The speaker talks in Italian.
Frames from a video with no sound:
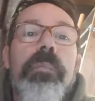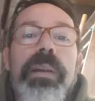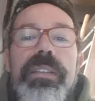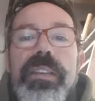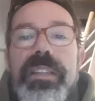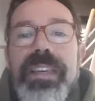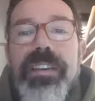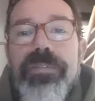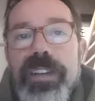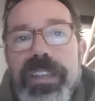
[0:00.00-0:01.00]
Pensa te
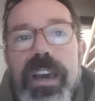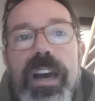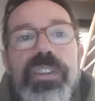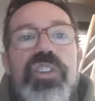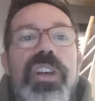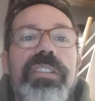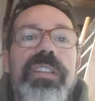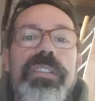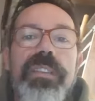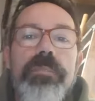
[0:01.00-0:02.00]
che fatiaccia,
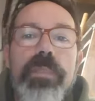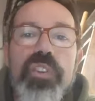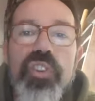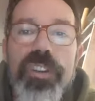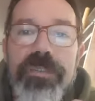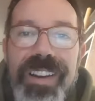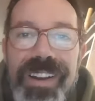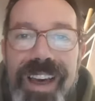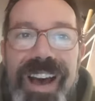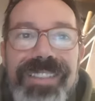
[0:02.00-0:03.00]
sta sempre a
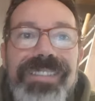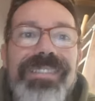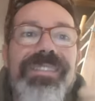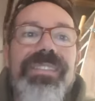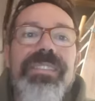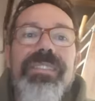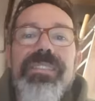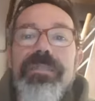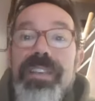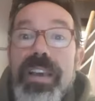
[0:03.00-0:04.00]
scervellarsi, mi
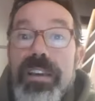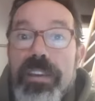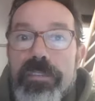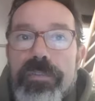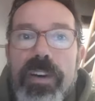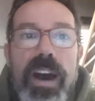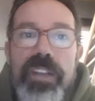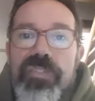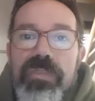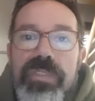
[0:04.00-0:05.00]
si vede anche in
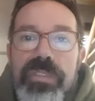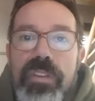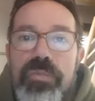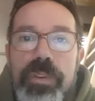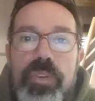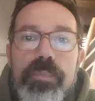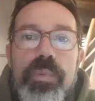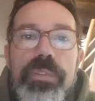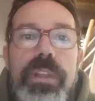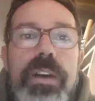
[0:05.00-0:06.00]
faccia, non si sa come
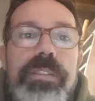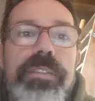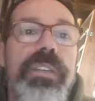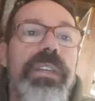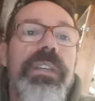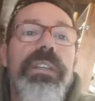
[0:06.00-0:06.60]
comportarsi.